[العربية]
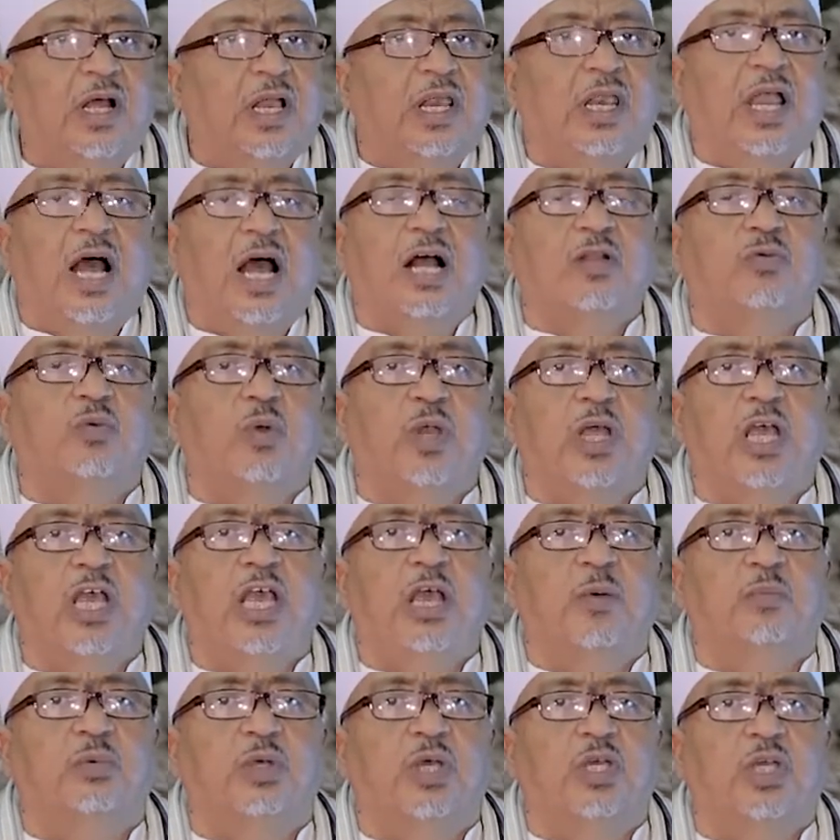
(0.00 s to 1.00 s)
لا
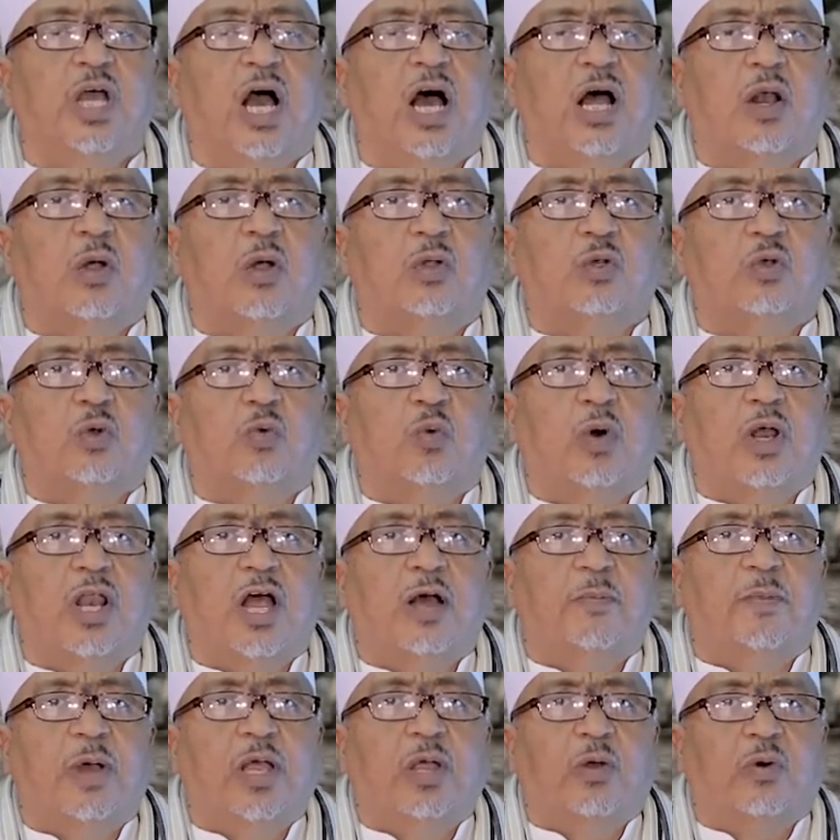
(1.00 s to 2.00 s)
تلهيهم تجارة
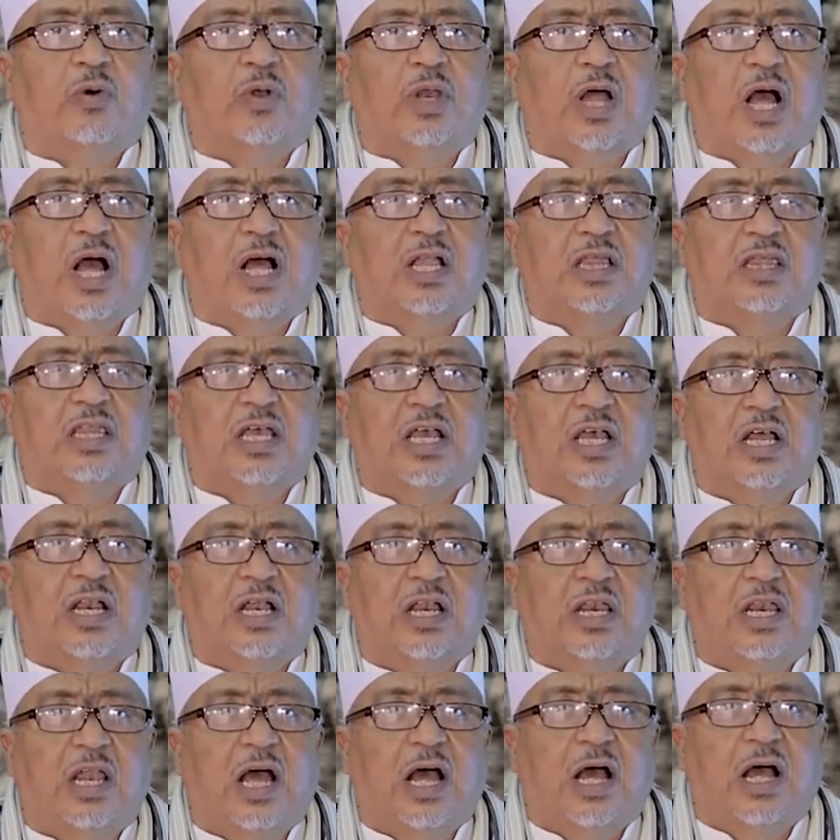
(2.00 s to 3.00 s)
ولا بيع عن ذكر
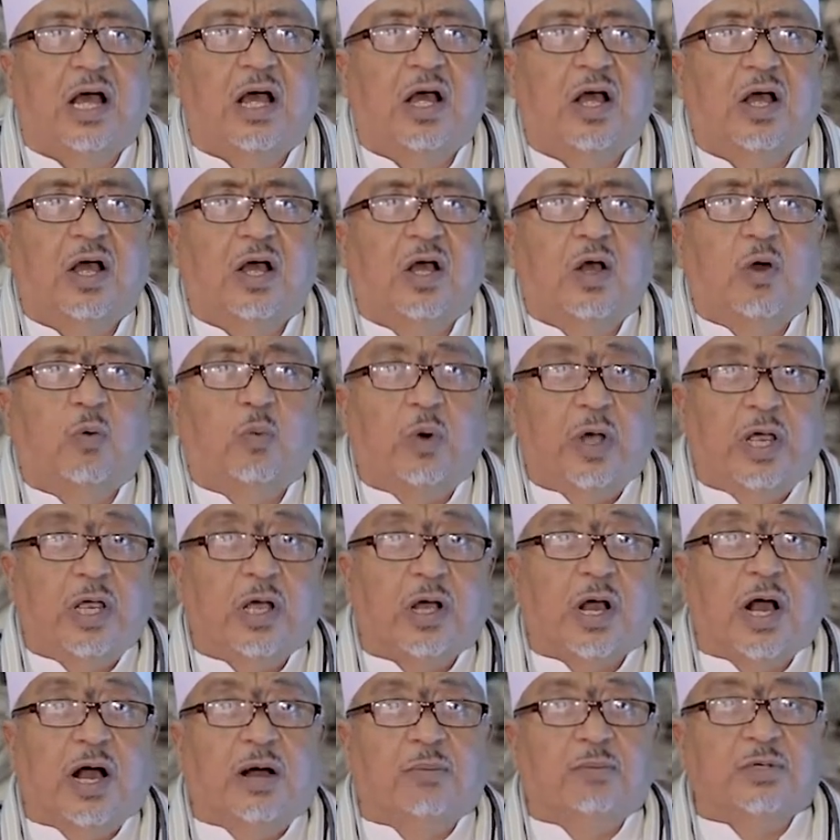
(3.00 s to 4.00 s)
الله
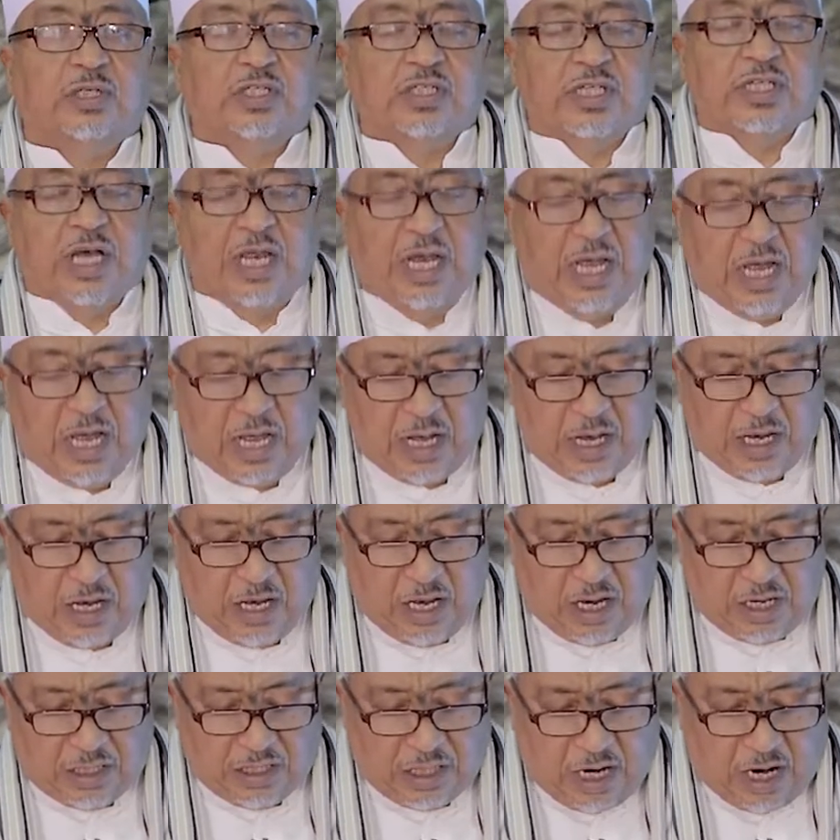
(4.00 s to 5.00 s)
وإقام الصلاة
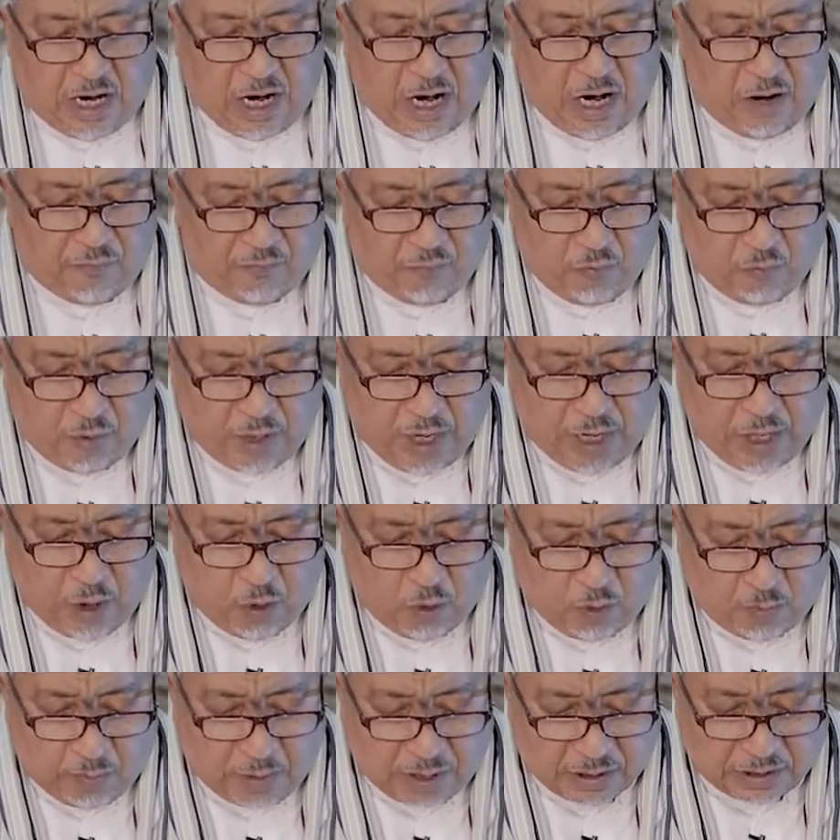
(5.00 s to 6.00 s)
يخافون
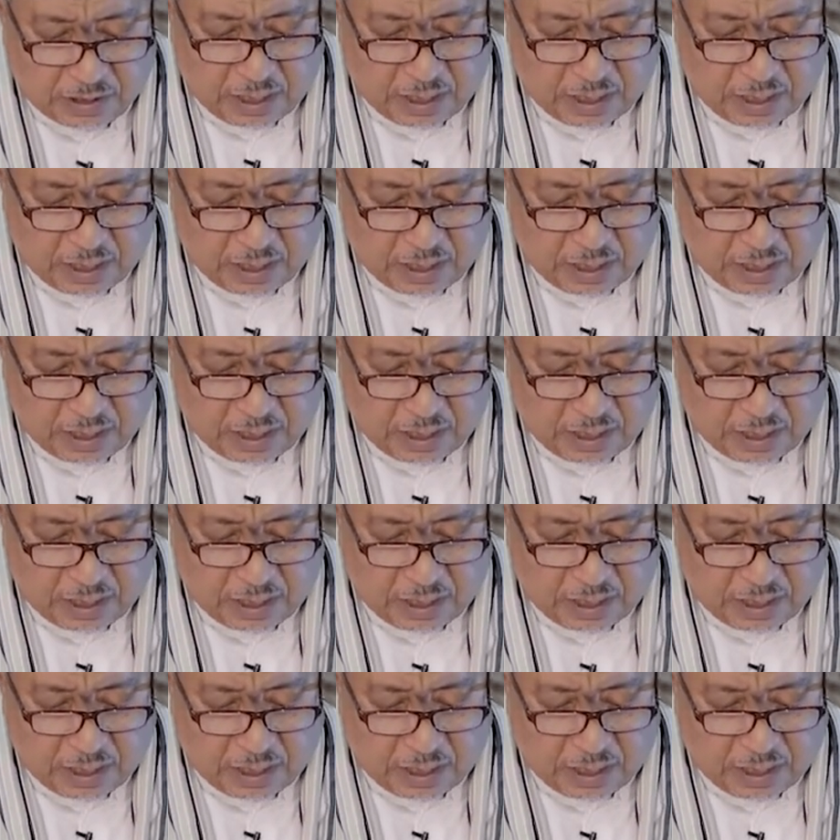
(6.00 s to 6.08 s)
يوما